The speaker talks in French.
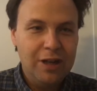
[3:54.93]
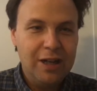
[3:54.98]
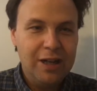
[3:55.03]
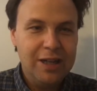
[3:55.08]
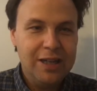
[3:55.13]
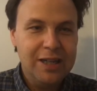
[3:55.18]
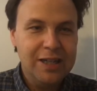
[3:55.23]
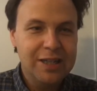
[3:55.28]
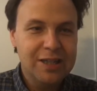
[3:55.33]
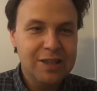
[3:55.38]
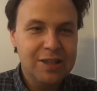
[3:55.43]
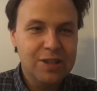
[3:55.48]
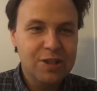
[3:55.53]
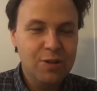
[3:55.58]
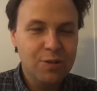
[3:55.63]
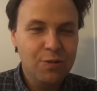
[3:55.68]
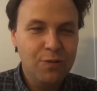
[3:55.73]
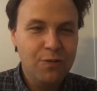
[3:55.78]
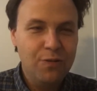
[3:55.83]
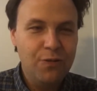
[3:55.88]
en
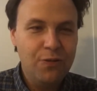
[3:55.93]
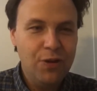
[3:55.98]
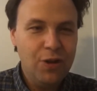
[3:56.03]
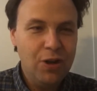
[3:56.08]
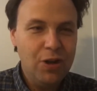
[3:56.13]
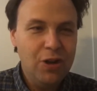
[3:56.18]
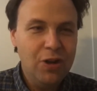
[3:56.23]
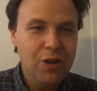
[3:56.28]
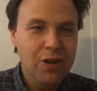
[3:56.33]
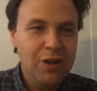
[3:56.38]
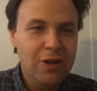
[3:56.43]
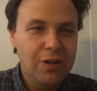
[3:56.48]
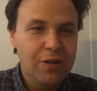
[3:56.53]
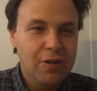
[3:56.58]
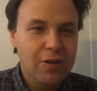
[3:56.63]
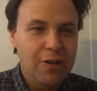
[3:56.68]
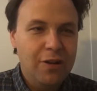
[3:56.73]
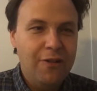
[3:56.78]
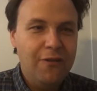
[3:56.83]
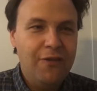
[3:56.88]
question veut
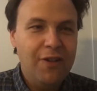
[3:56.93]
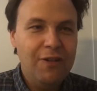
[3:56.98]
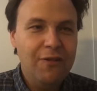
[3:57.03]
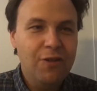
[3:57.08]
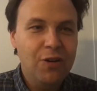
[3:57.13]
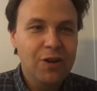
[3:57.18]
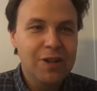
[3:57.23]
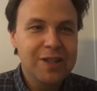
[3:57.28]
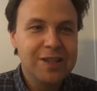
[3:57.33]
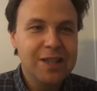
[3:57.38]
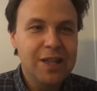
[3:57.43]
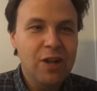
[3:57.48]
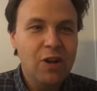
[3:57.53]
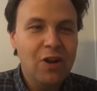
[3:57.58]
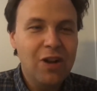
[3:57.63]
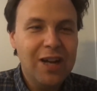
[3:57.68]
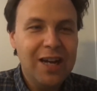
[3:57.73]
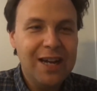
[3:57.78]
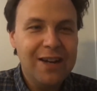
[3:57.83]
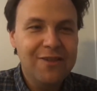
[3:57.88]
favoriser
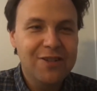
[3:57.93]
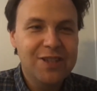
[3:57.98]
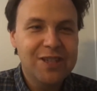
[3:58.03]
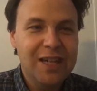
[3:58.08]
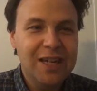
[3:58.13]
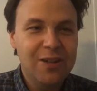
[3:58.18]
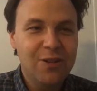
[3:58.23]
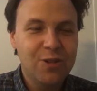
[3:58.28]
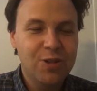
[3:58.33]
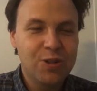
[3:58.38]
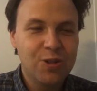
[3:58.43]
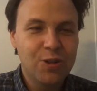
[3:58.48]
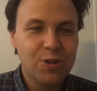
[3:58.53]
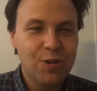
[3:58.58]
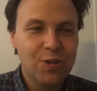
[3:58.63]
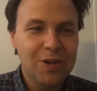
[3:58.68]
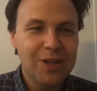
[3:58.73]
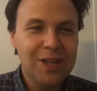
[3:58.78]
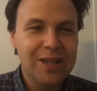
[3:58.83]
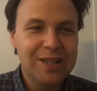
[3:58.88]
le lifestyle de ceux
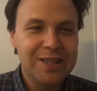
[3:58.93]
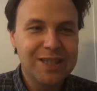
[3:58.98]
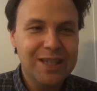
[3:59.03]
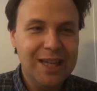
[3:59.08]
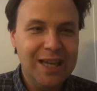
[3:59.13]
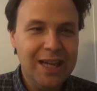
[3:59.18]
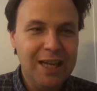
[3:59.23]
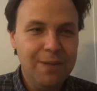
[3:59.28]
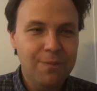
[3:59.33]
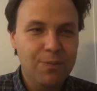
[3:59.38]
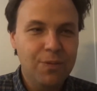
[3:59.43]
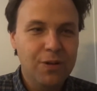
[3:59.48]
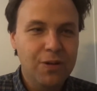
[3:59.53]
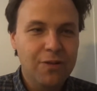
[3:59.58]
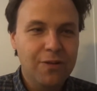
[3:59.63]
qui ont un handicap